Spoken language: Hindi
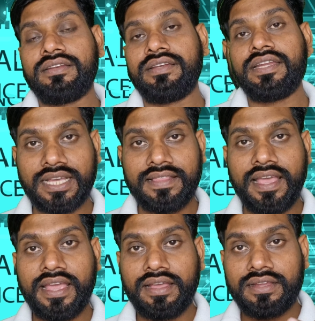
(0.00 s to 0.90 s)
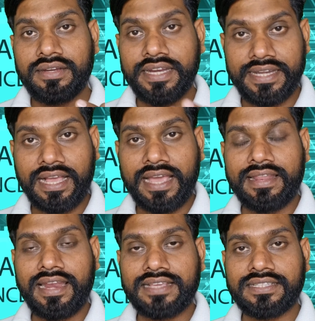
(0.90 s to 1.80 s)
आपसे ज़्यादा डेटा
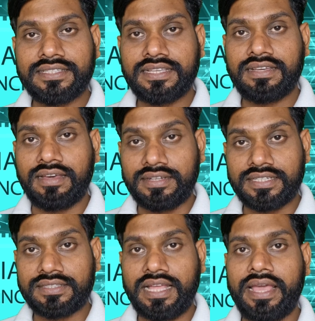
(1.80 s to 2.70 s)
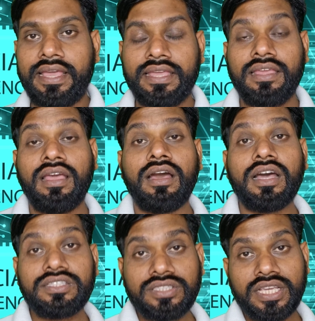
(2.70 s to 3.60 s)
का एनालिसिस कर सकता है
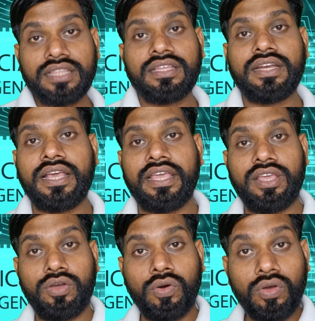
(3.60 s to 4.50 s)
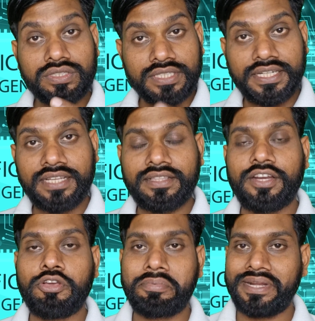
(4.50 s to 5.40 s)
अच्छे निर्णय और सटीक
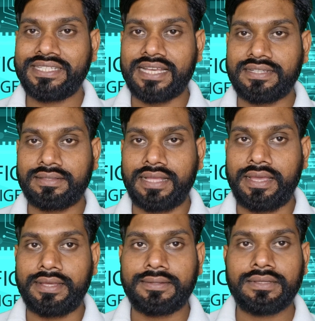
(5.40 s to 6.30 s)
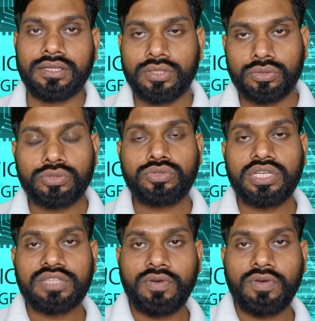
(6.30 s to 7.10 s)
निर्णयों पर जा सकता है दोस्तों